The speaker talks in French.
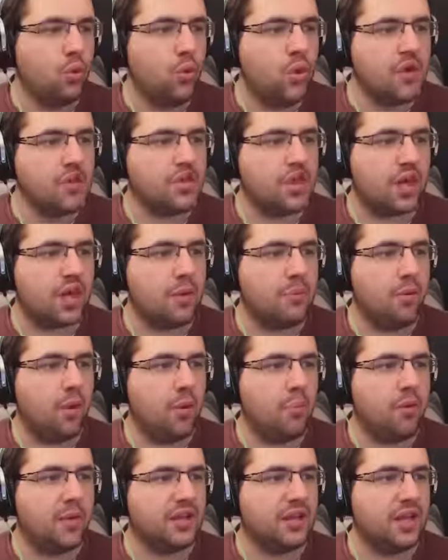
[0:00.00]
Oui, je
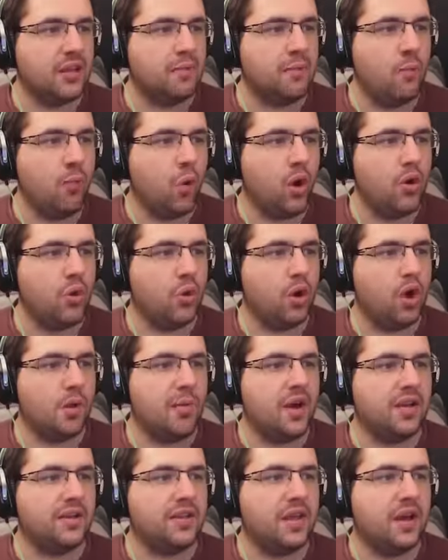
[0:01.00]
réponds peut-être moins aux
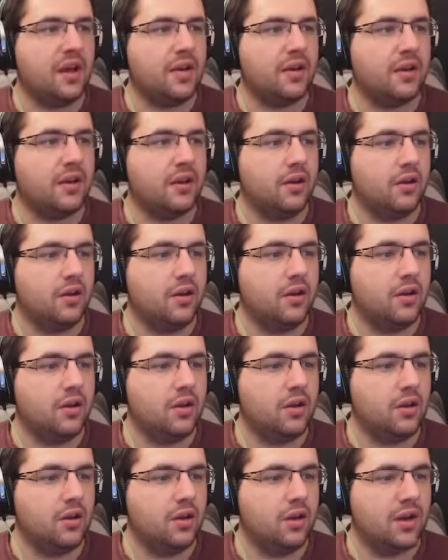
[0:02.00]
commentaires
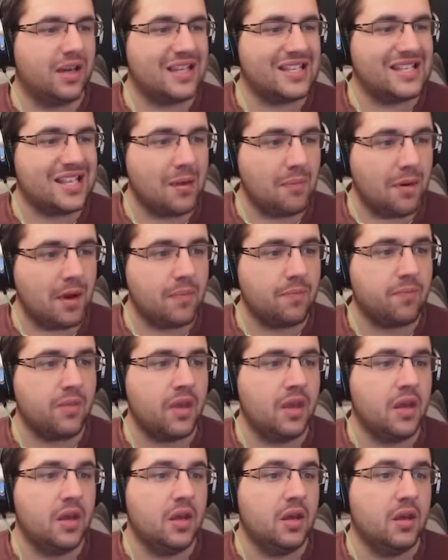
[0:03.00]
euh, récemment.
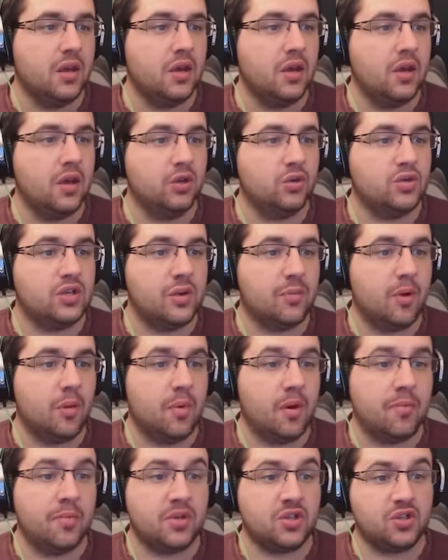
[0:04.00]
Euh, tout
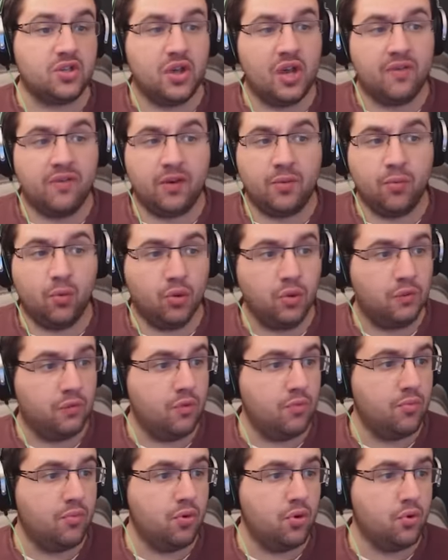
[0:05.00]
simplement parce qu'avec mon
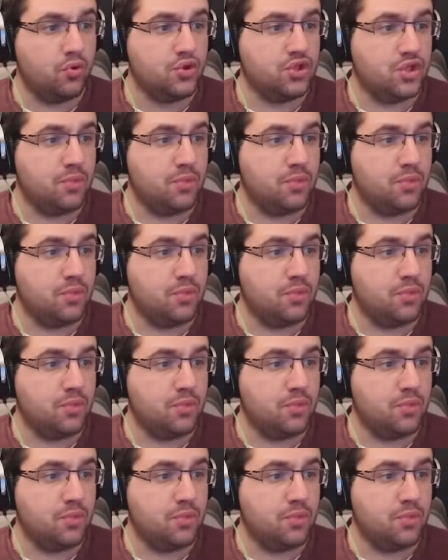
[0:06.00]
nouveau boulot,